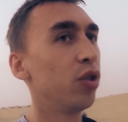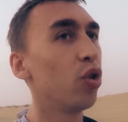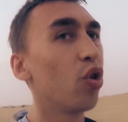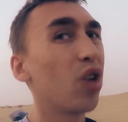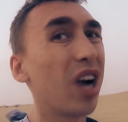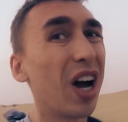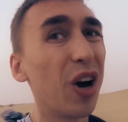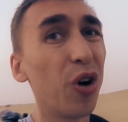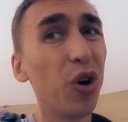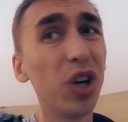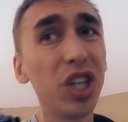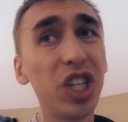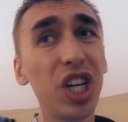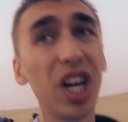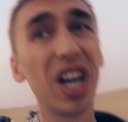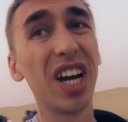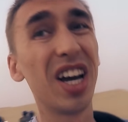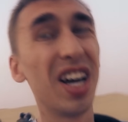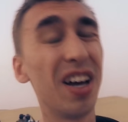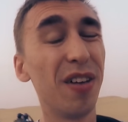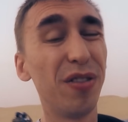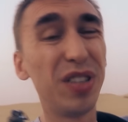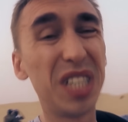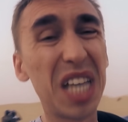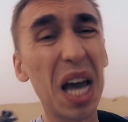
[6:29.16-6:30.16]
Ну, короче,
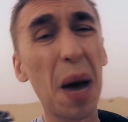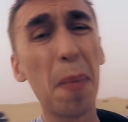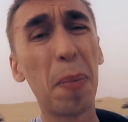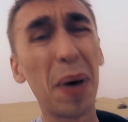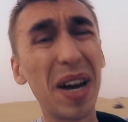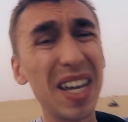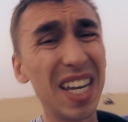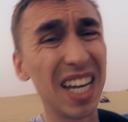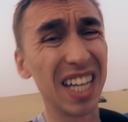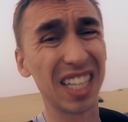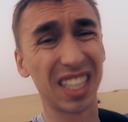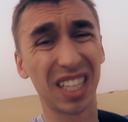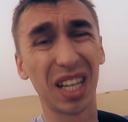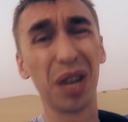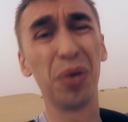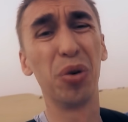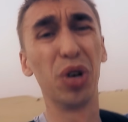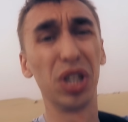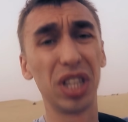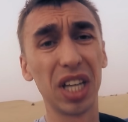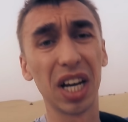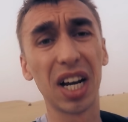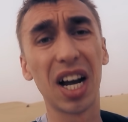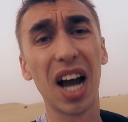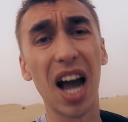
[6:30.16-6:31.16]
вся поездка
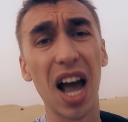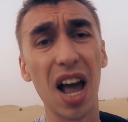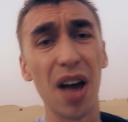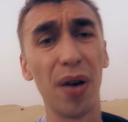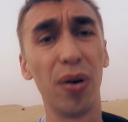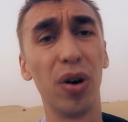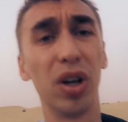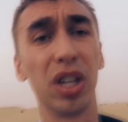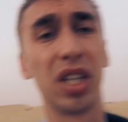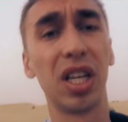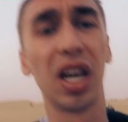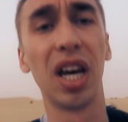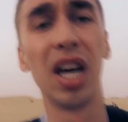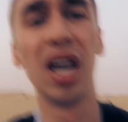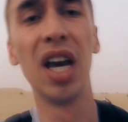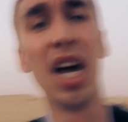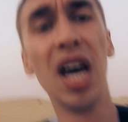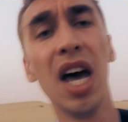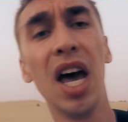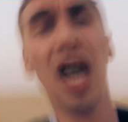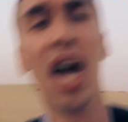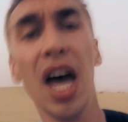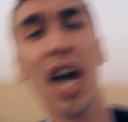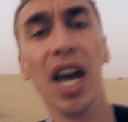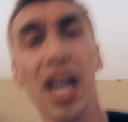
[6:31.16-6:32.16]
вот такая вот.
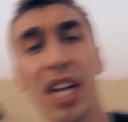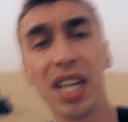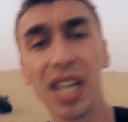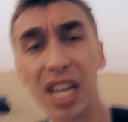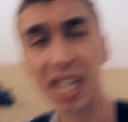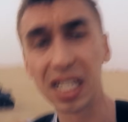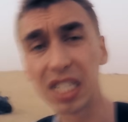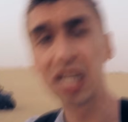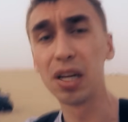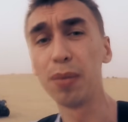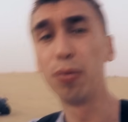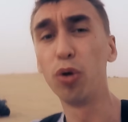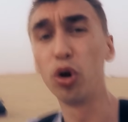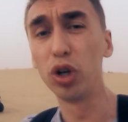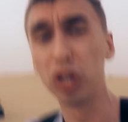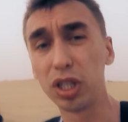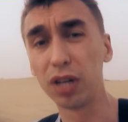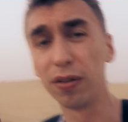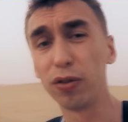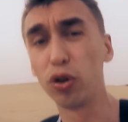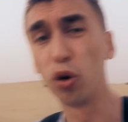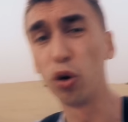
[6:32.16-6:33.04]
Если будете в